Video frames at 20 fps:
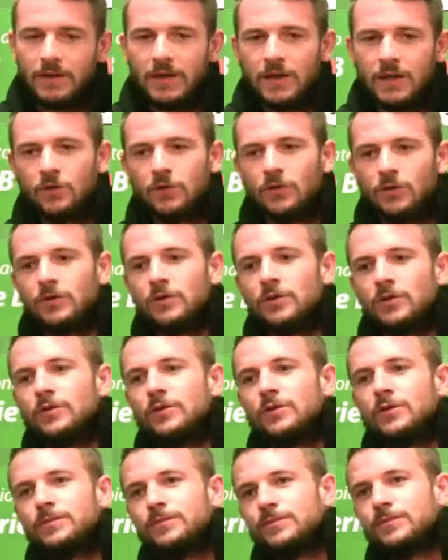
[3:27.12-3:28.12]
mi
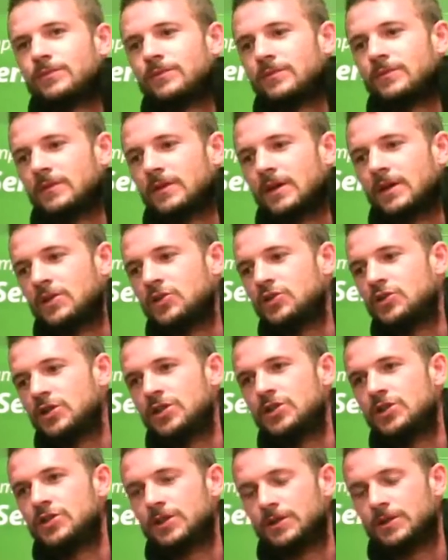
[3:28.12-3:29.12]
leggo a
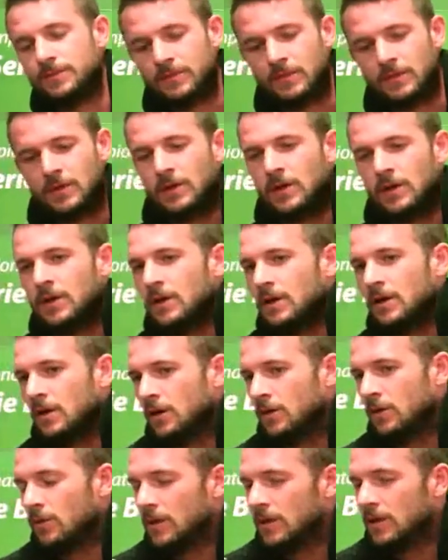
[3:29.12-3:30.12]
Gigi,
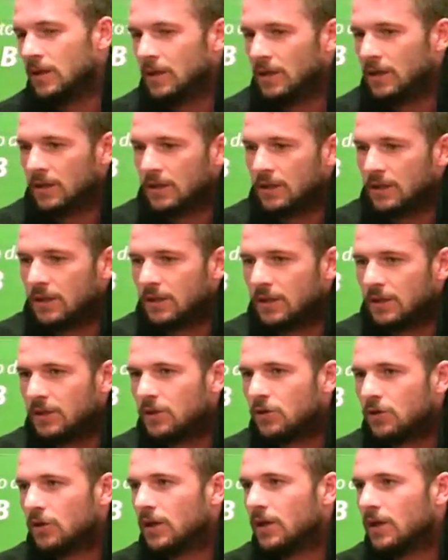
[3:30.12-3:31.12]
quindi
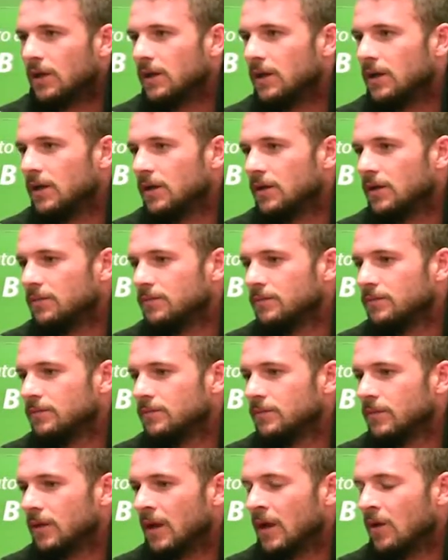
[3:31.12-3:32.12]
dico che
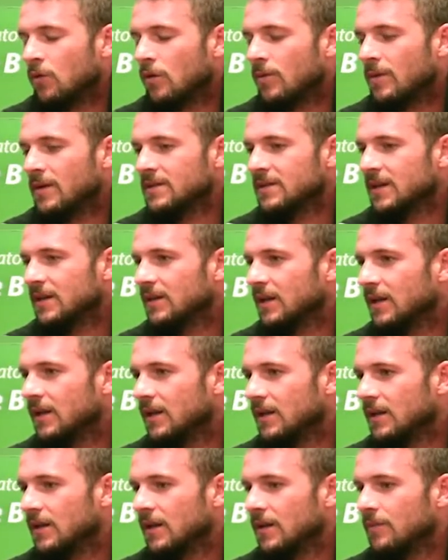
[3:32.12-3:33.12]
è acqua passata
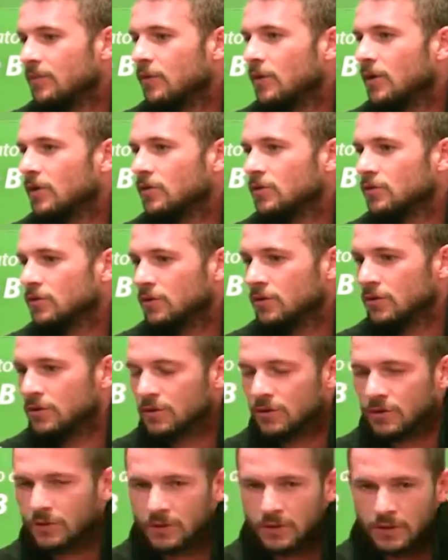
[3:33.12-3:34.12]
il campionato
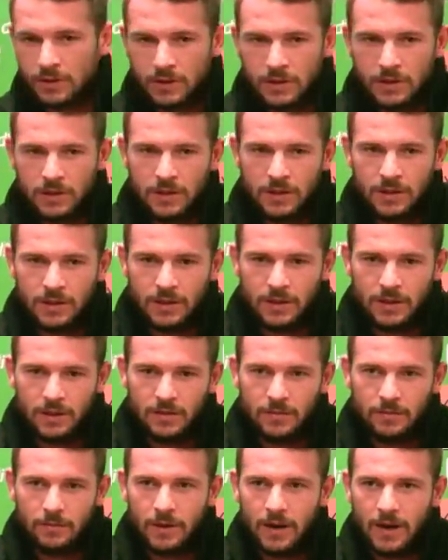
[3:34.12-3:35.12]
scorso,
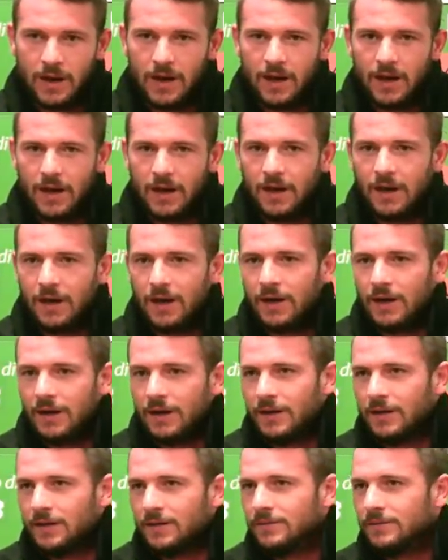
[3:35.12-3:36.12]

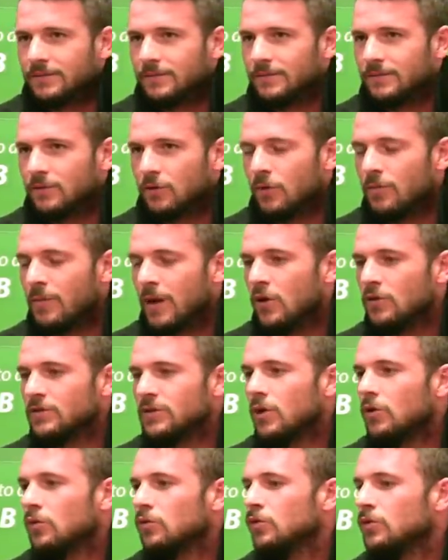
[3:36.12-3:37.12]
ma ormai lo
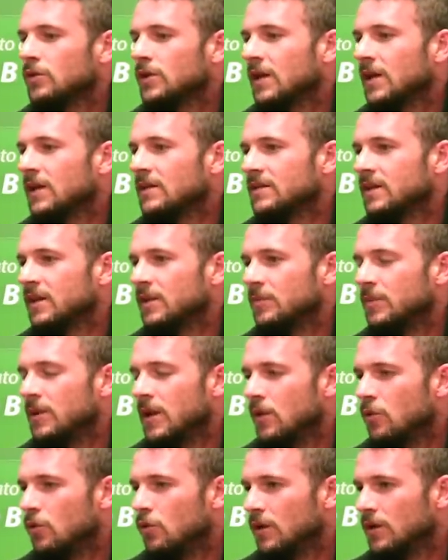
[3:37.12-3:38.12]
sanno tutti che la Serie B
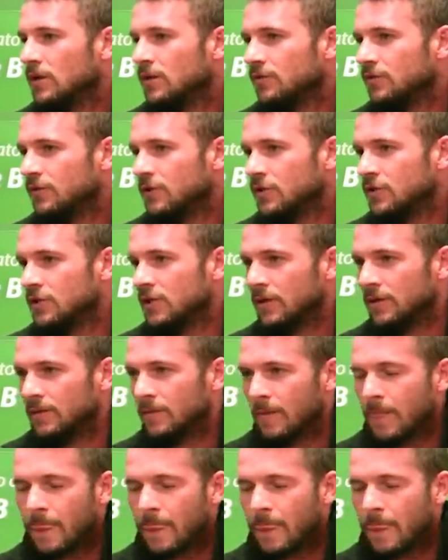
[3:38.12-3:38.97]
è lunga e difficile,